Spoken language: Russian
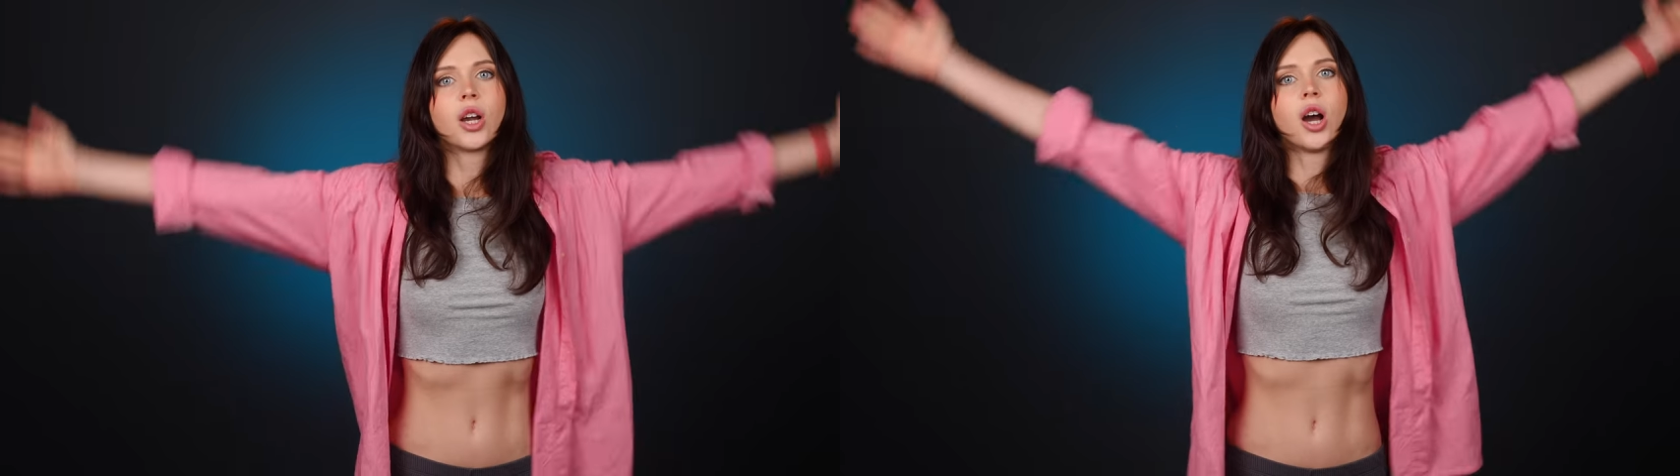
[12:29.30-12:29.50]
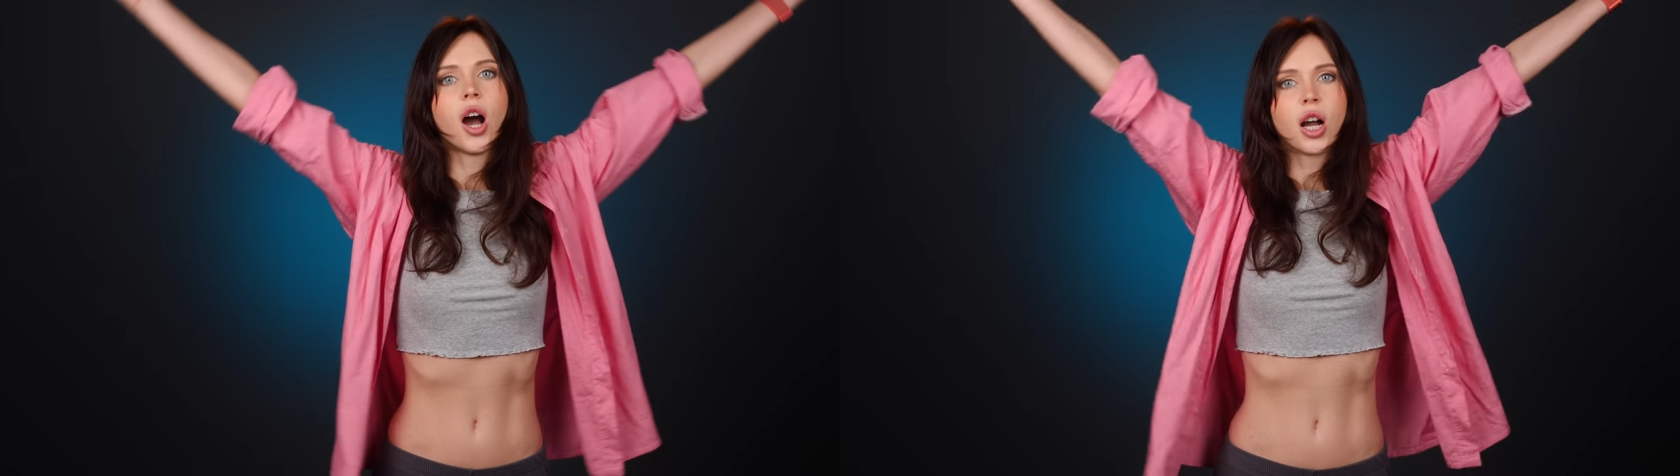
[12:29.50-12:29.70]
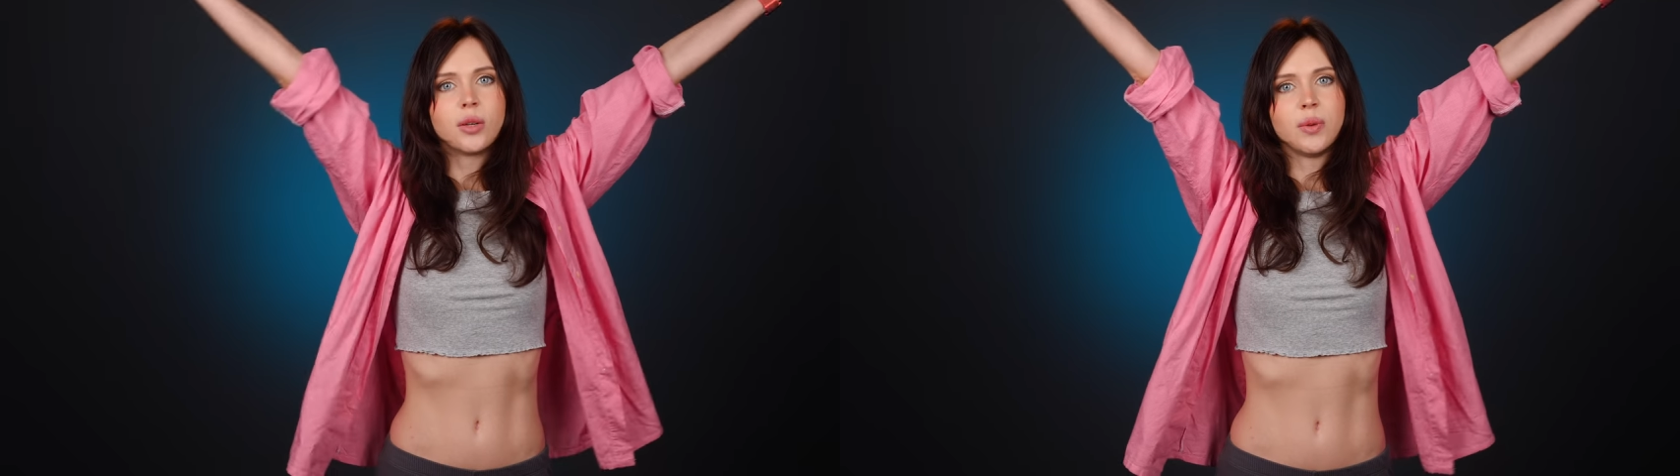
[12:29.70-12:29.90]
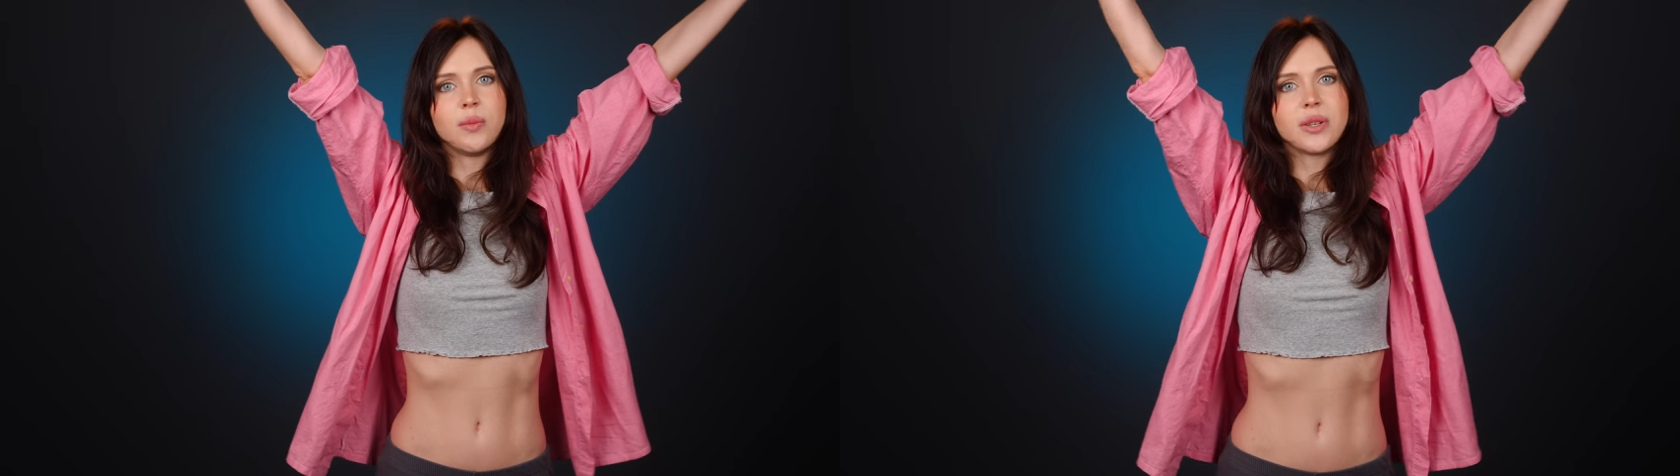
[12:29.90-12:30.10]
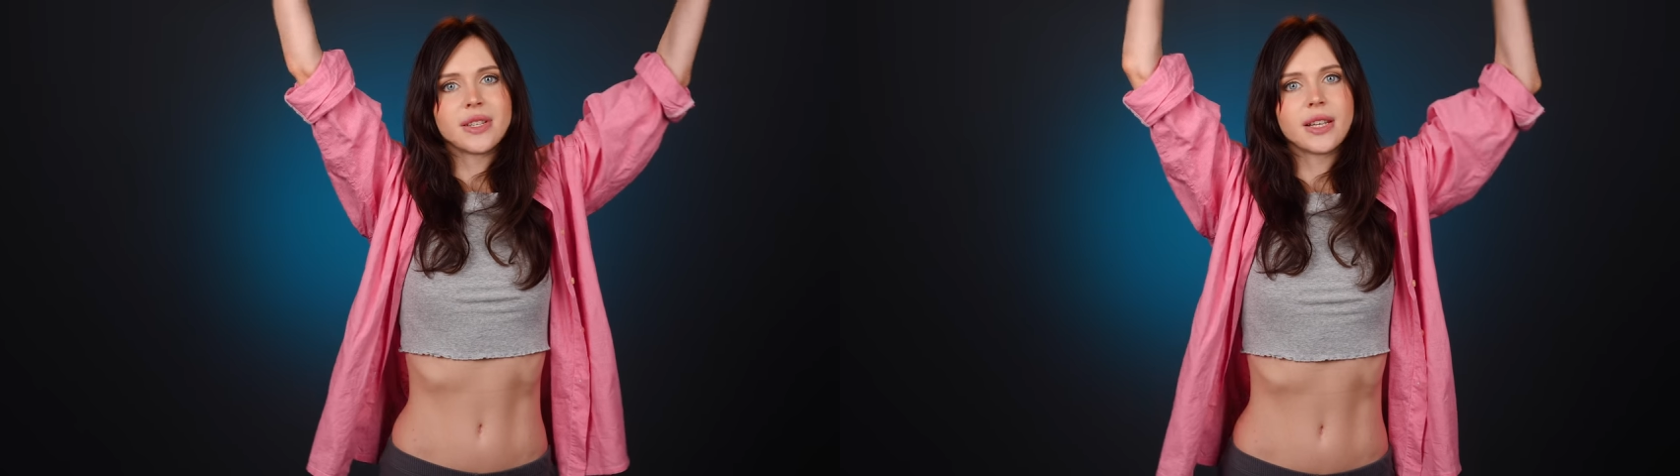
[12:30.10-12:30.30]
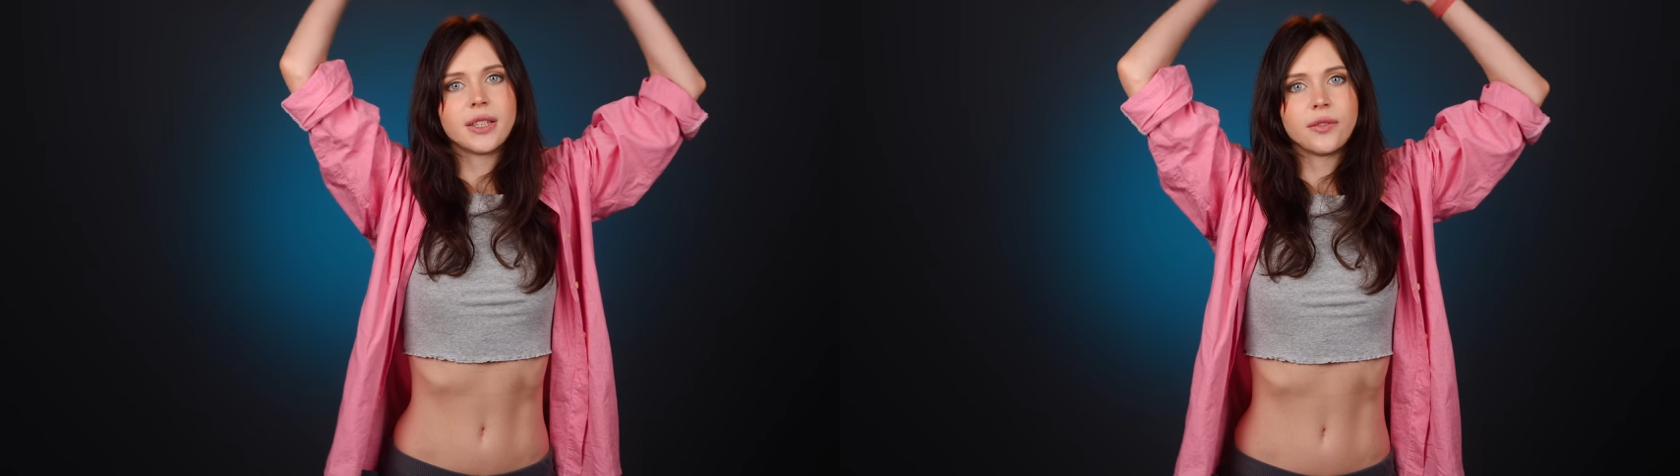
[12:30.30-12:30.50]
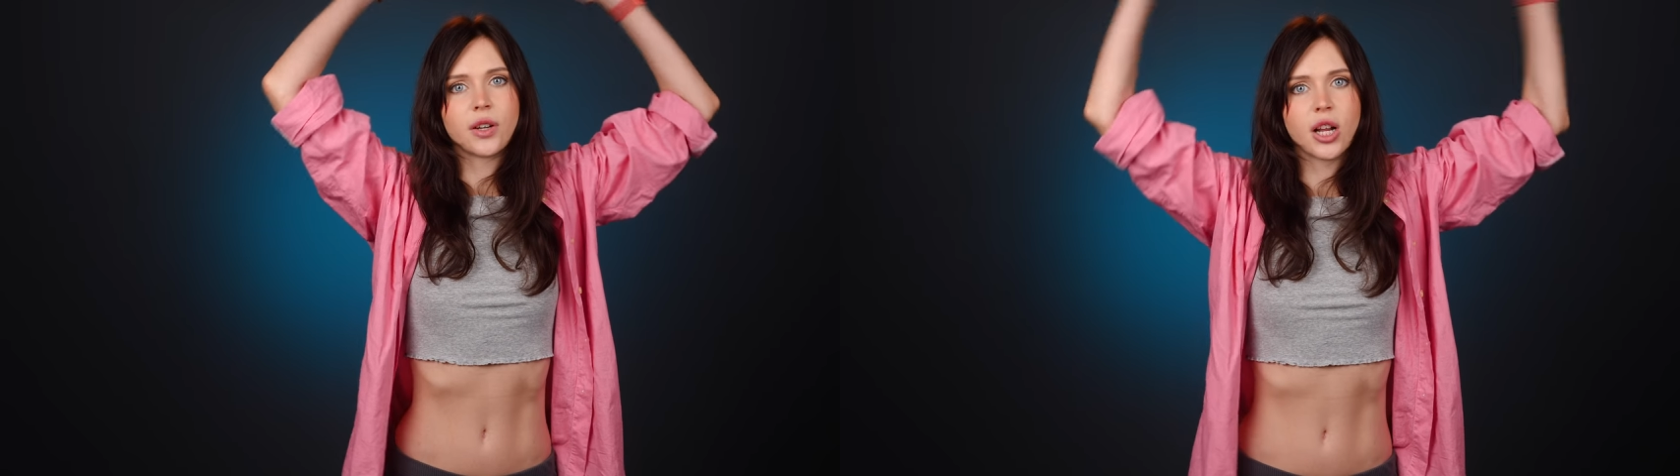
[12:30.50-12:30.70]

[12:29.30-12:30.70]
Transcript: как мы без этого